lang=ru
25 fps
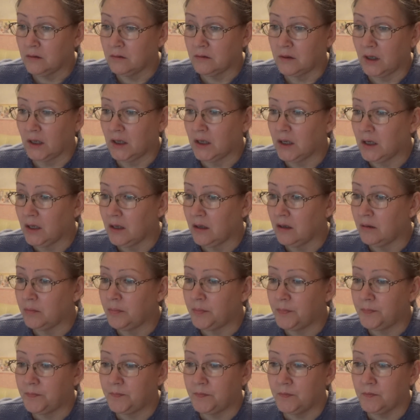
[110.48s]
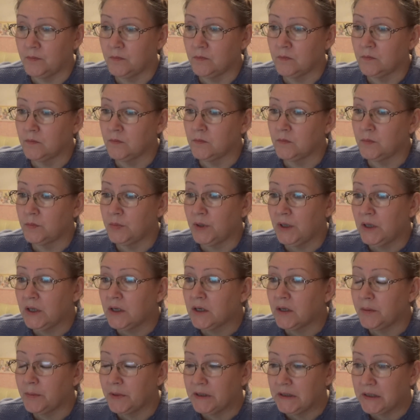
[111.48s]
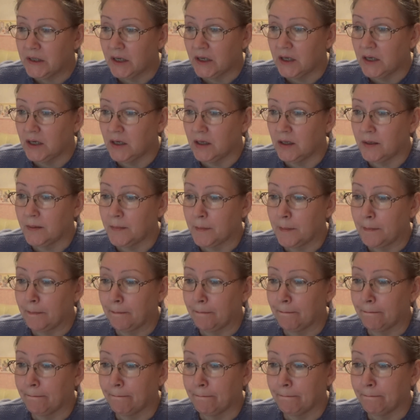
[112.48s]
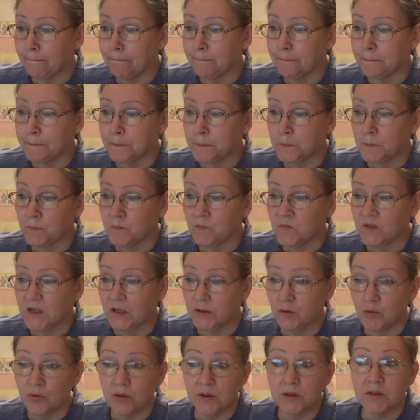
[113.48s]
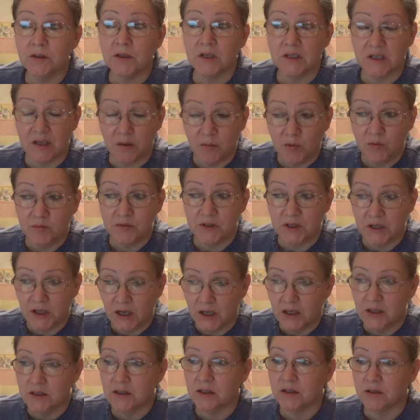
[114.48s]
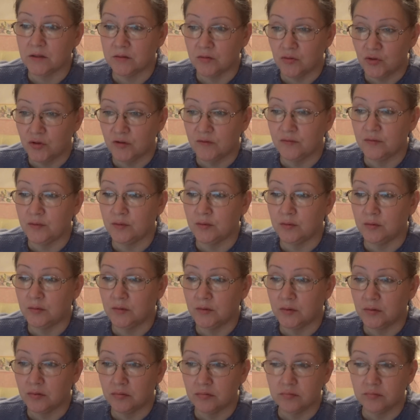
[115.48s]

такие были комментарии, которые на самом деле заслуживают